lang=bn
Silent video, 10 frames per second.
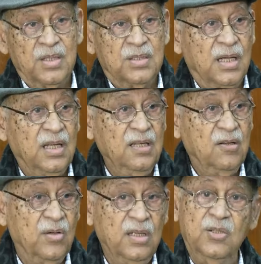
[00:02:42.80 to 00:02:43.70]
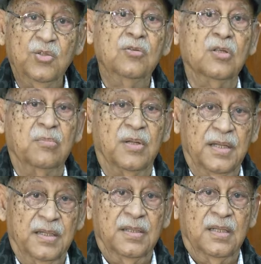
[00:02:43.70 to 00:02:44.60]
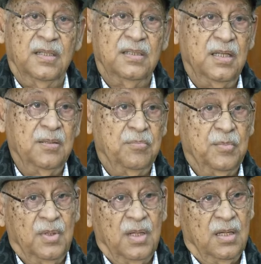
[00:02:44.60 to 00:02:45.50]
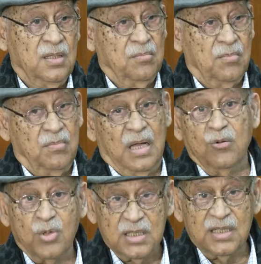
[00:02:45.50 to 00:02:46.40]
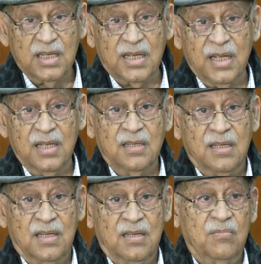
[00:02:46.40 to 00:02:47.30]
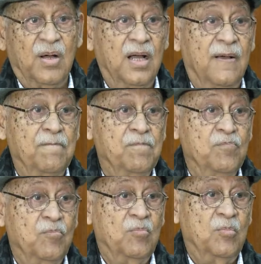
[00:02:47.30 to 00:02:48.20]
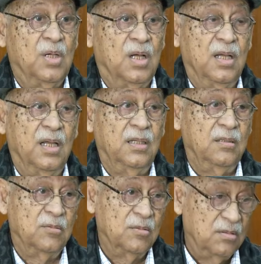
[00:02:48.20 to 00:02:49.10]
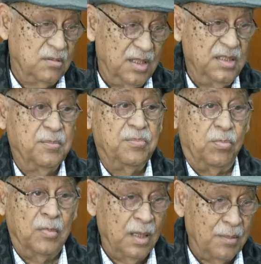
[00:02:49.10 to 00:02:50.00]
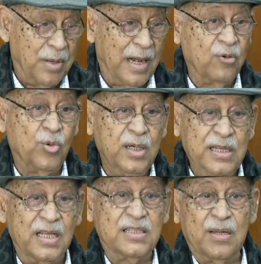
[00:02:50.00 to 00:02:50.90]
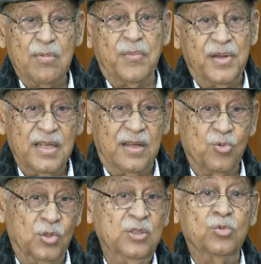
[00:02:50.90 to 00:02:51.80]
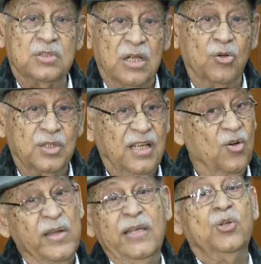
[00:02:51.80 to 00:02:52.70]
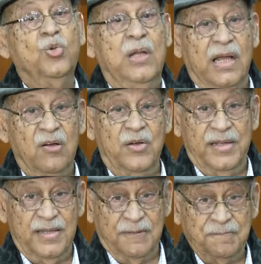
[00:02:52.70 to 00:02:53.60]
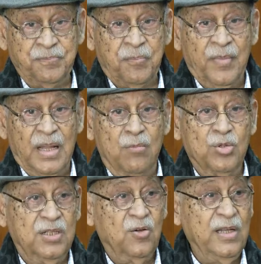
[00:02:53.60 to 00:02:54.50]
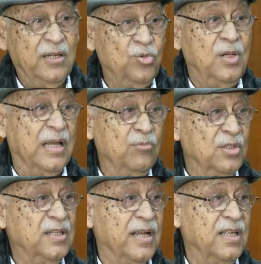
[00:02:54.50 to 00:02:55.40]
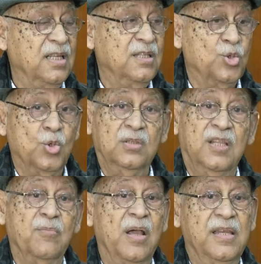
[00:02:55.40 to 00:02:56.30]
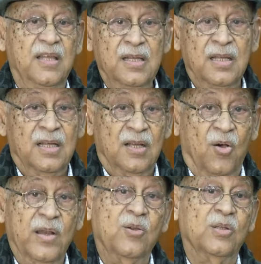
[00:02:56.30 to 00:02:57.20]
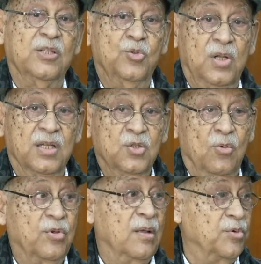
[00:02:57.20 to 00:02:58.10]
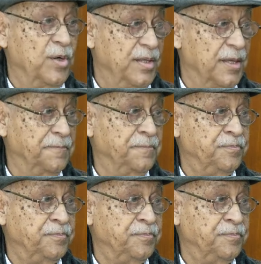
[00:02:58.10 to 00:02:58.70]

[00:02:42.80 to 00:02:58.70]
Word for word: সেখানে অনেক কিছুই হতে পারে যে ভালোবাসা থেকে বা এই ওই যে ভাড়া করে নিয়ে আসার ব্যাপারে যে একটু অতি উৎসাহ থেকে অনেক কিছু লেখা হয়ে যায় এবং সেই অনেক কিছু লেখার মধ্যে দেখা যায় যে সত্যের বাইরে অনেক কথা চলে আসে অপলাপ হয়ে যায়